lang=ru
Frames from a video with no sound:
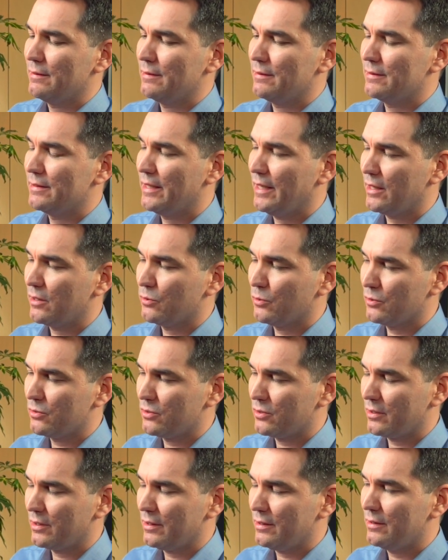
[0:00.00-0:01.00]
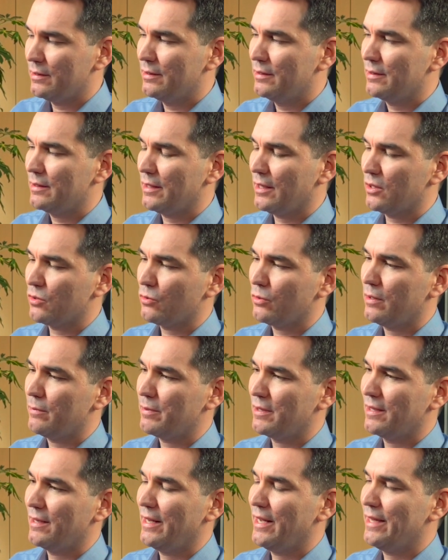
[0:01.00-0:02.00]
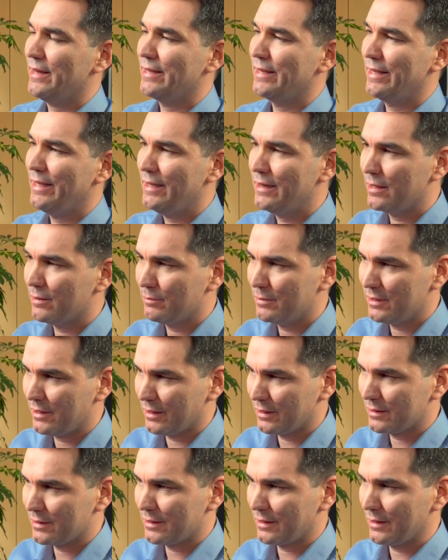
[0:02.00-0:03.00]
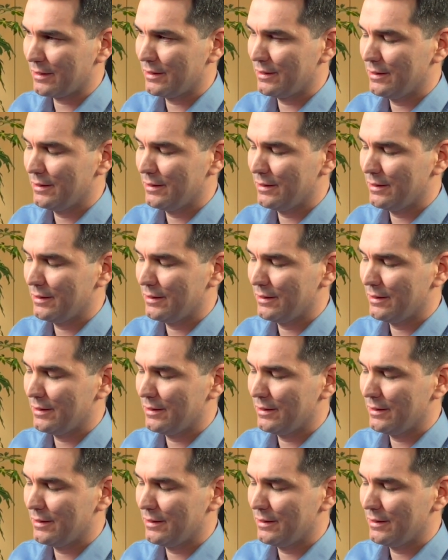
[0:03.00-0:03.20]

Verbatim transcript: диагностики, который определяет ритм сердца,